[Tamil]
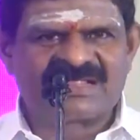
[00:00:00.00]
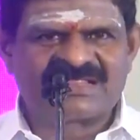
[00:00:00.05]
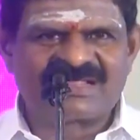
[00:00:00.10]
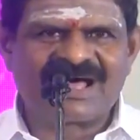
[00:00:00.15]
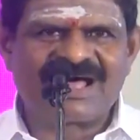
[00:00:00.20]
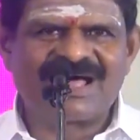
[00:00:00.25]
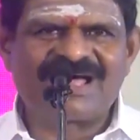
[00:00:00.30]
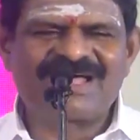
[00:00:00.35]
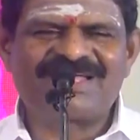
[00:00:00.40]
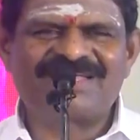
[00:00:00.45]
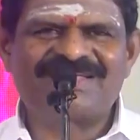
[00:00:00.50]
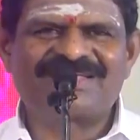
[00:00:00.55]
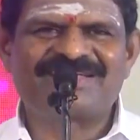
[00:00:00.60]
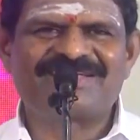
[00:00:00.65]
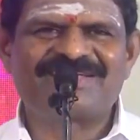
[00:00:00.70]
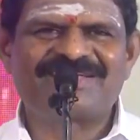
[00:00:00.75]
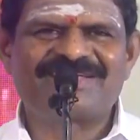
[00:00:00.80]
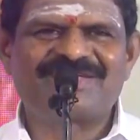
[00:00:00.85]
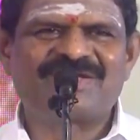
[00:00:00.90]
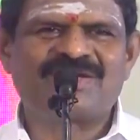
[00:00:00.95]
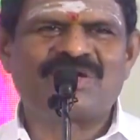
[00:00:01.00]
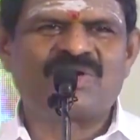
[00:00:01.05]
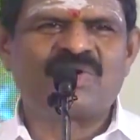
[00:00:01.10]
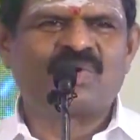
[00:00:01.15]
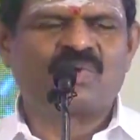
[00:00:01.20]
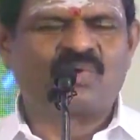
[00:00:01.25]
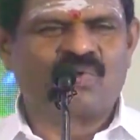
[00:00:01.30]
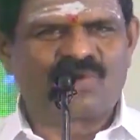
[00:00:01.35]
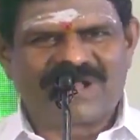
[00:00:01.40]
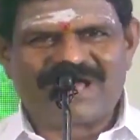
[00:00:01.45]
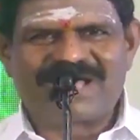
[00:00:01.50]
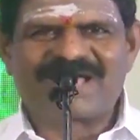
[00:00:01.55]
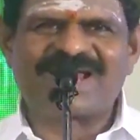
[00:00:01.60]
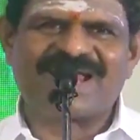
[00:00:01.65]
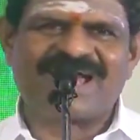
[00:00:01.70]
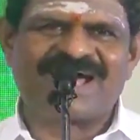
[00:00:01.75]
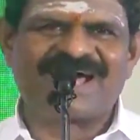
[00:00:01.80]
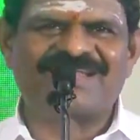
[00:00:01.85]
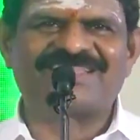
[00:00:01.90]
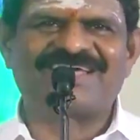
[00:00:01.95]
நாதா உலக
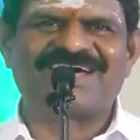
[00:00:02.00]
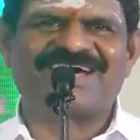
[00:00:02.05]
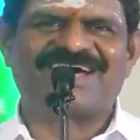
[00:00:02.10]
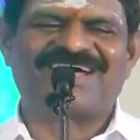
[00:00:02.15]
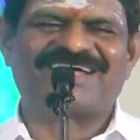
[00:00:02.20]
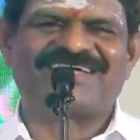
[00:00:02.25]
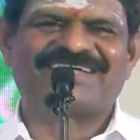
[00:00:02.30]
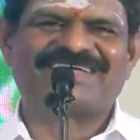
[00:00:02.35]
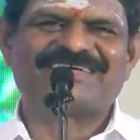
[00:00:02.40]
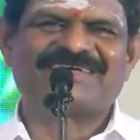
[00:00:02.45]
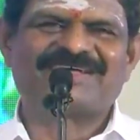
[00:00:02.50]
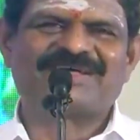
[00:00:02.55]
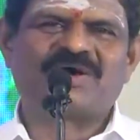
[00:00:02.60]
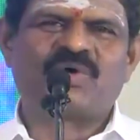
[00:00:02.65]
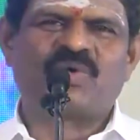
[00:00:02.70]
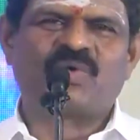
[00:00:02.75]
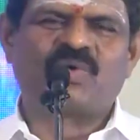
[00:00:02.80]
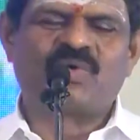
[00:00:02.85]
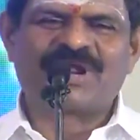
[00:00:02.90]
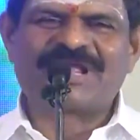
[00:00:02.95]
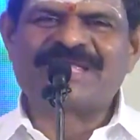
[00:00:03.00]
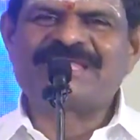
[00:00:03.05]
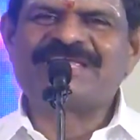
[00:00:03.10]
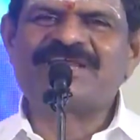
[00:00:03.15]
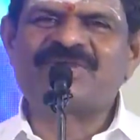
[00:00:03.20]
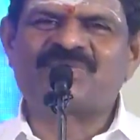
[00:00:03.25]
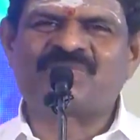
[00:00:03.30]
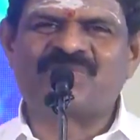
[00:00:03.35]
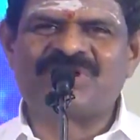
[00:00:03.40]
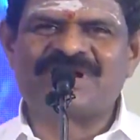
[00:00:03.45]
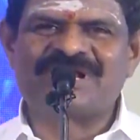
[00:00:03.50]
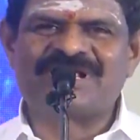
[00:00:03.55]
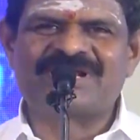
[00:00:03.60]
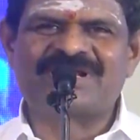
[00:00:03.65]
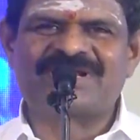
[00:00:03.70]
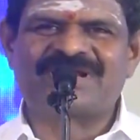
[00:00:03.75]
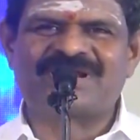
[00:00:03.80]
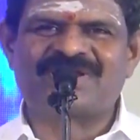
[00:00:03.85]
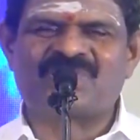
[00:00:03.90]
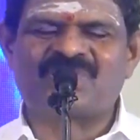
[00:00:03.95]
நாதா உறங்கிக்
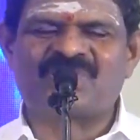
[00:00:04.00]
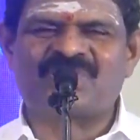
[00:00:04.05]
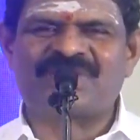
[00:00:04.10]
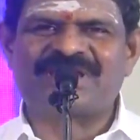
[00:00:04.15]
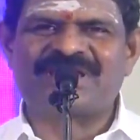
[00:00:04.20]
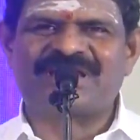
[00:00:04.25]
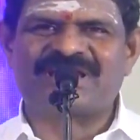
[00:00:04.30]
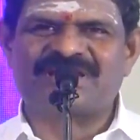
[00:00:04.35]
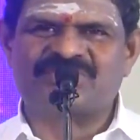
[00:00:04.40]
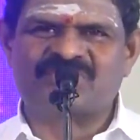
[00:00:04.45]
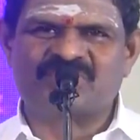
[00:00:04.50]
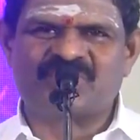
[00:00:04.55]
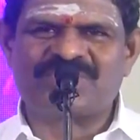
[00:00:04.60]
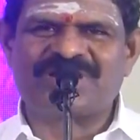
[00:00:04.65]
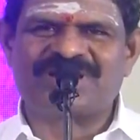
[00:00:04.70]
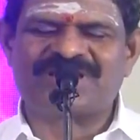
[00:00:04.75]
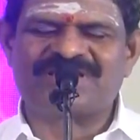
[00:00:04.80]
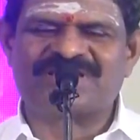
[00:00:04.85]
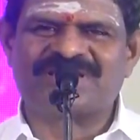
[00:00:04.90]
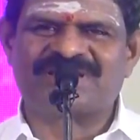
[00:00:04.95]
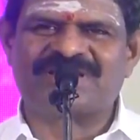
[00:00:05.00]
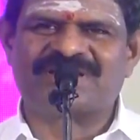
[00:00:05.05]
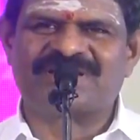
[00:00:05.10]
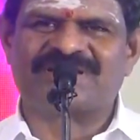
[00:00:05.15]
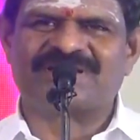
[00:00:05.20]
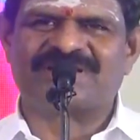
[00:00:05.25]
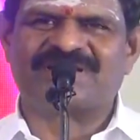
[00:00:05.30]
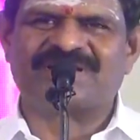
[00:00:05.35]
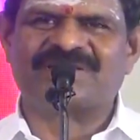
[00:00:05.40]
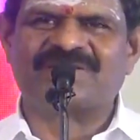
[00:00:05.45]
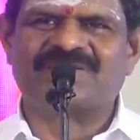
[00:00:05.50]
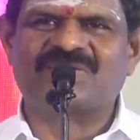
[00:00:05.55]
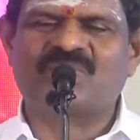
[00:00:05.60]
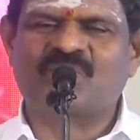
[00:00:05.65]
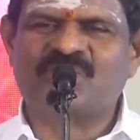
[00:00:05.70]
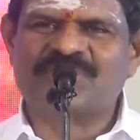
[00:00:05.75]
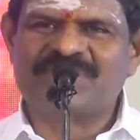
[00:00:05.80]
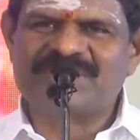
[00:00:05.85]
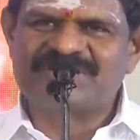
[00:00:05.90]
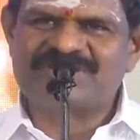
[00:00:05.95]
கொண்டிருக்கக்கூடிய ஜோதிடத்திற்கு
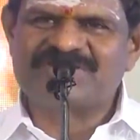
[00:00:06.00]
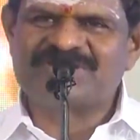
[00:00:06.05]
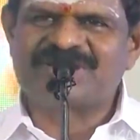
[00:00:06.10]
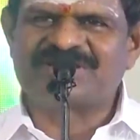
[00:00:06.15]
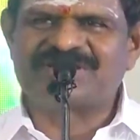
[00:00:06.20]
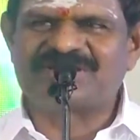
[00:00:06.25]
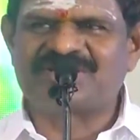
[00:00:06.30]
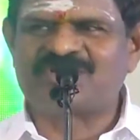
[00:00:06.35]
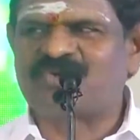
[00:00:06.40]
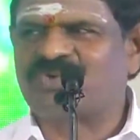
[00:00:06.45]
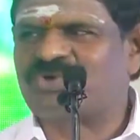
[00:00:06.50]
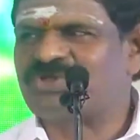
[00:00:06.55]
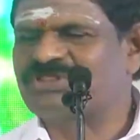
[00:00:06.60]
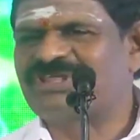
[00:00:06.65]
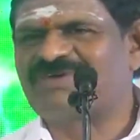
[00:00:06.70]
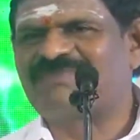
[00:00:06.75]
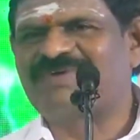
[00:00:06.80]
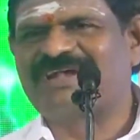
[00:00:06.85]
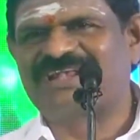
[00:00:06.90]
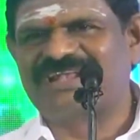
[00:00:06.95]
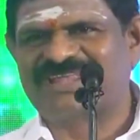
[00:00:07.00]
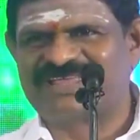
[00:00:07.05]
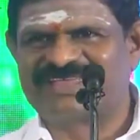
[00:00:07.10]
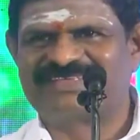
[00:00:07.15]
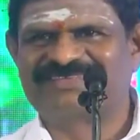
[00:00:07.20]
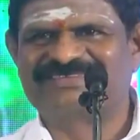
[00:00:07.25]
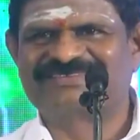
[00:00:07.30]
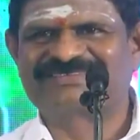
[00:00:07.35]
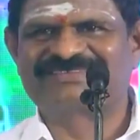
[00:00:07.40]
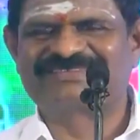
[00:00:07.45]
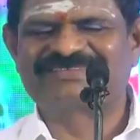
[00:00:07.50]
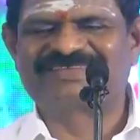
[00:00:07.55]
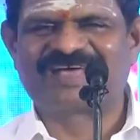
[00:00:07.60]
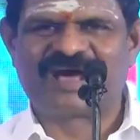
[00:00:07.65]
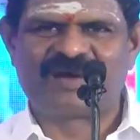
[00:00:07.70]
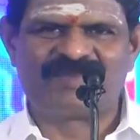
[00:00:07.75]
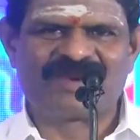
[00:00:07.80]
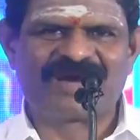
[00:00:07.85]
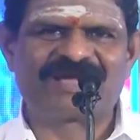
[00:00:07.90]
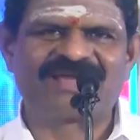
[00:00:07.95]
உயிர் சத்து கொடுத்தவன் நீ
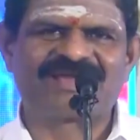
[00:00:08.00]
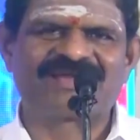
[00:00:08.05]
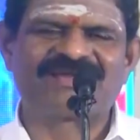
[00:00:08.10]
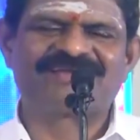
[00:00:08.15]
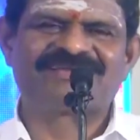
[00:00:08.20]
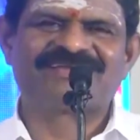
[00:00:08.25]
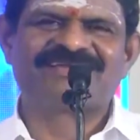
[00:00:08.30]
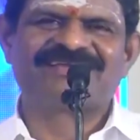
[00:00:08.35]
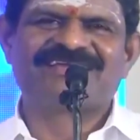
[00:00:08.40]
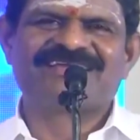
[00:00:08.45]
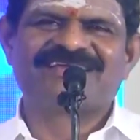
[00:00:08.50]
ஆமாங்க